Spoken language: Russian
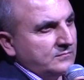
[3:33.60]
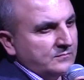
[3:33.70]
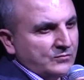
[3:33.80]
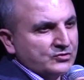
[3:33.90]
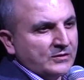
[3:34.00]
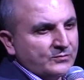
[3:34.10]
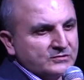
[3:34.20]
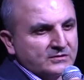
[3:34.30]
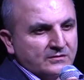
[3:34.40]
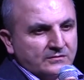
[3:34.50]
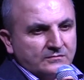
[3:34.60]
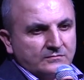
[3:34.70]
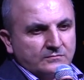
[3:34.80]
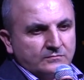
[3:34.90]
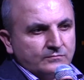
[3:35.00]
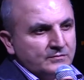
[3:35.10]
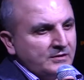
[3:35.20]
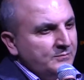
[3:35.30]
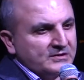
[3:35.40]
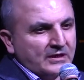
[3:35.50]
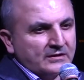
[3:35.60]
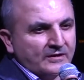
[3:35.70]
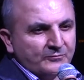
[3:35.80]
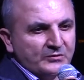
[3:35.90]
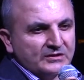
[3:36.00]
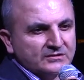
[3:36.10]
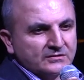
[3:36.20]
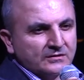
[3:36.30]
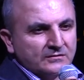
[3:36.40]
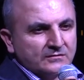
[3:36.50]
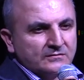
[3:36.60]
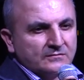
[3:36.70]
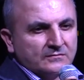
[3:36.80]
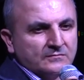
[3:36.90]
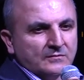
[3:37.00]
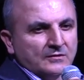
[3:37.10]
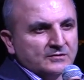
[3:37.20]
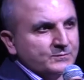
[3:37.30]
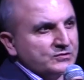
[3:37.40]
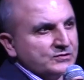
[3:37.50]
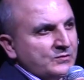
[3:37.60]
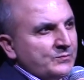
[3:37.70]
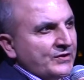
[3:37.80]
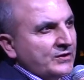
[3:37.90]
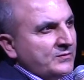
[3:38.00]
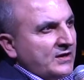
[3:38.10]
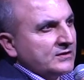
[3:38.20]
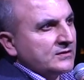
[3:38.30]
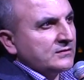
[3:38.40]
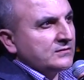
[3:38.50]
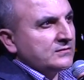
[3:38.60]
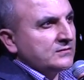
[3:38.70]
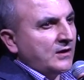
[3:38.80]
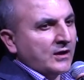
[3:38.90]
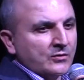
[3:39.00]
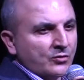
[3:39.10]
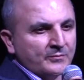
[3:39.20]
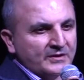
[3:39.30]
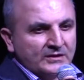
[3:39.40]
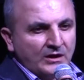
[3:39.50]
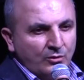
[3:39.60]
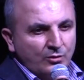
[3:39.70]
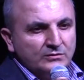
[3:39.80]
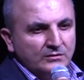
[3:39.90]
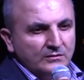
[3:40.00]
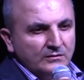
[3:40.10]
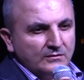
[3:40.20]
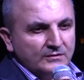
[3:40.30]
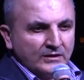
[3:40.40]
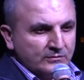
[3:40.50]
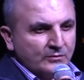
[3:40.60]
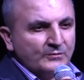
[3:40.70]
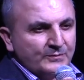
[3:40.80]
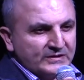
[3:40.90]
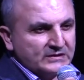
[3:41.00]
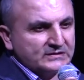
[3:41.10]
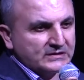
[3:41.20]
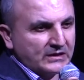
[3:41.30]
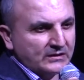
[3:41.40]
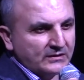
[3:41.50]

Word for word: можно просто элементарно арифметическим э, способом понимать огромный доход и огромный потенциал.